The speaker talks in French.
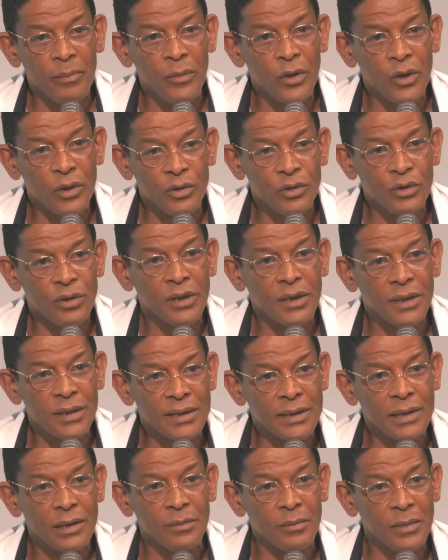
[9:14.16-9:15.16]
euh, du Grand
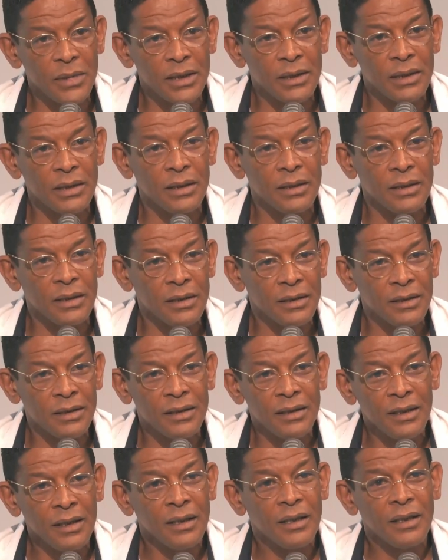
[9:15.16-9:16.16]
Assemblée euh,
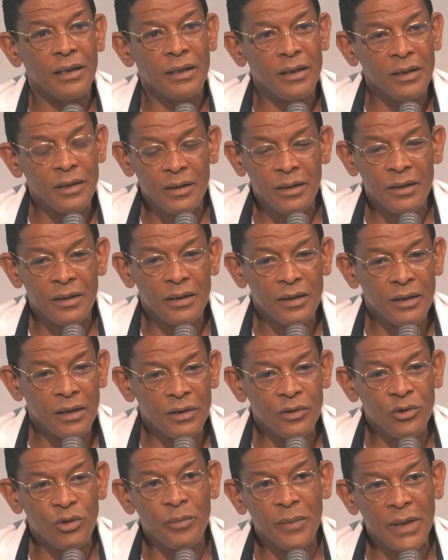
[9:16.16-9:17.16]
euh,
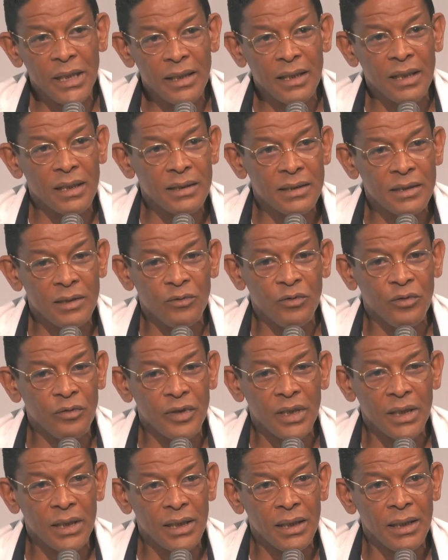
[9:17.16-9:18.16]
en 2015 et vous
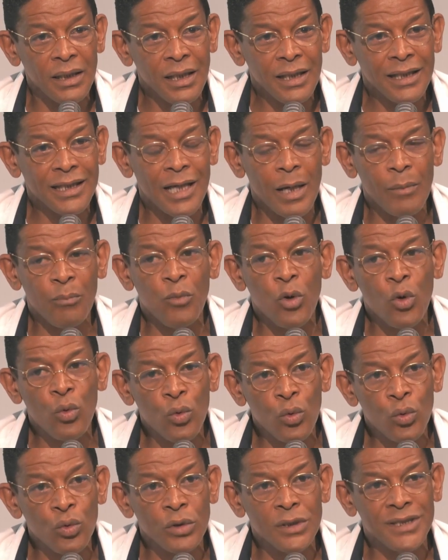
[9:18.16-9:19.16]
verrez qu'il y a
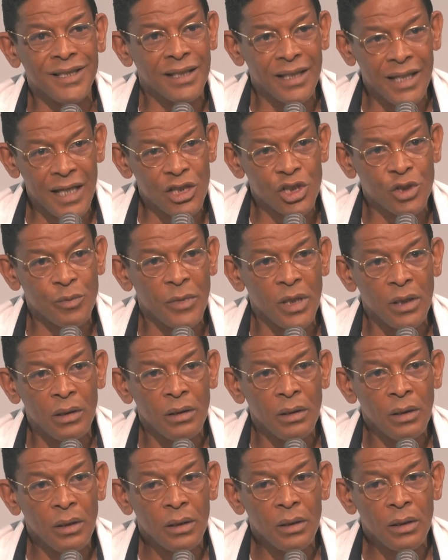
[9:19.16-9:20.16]
beaucoup d'engagements
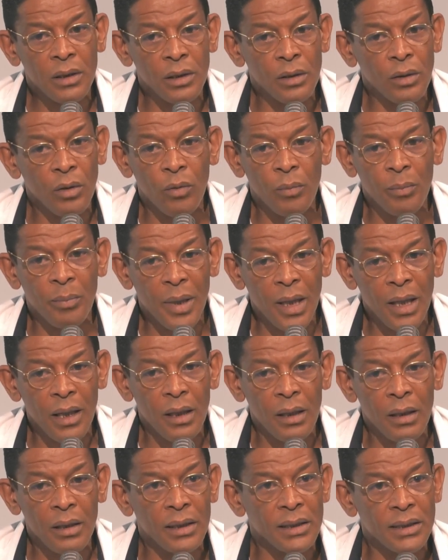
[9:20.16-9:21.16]
qui n'ont
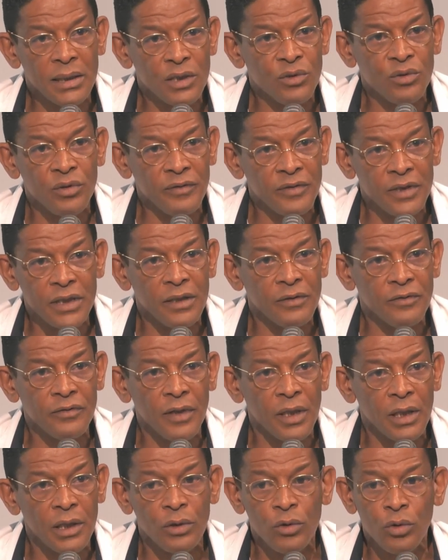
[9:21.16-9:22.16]
pas été suivis des
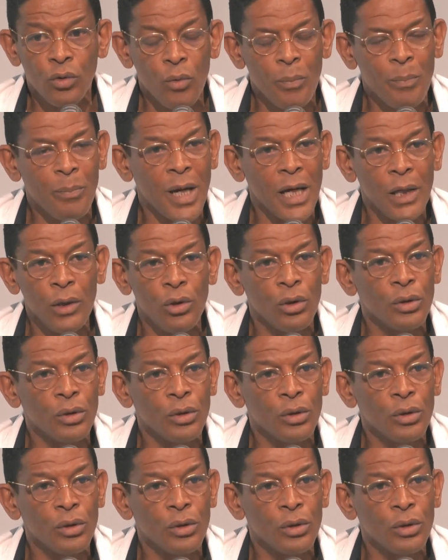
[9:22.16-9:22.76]
faits, qui n'ont pas eu le